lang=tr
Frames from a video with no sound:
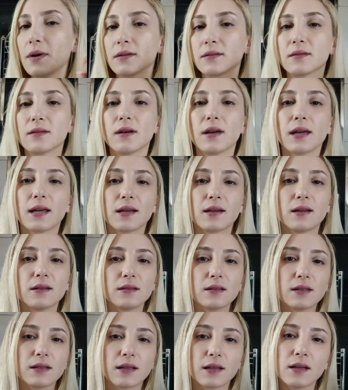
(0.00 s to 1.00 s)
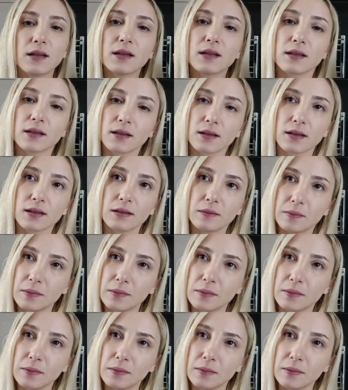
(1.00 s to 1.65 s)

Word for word: Hatta ekranda da e,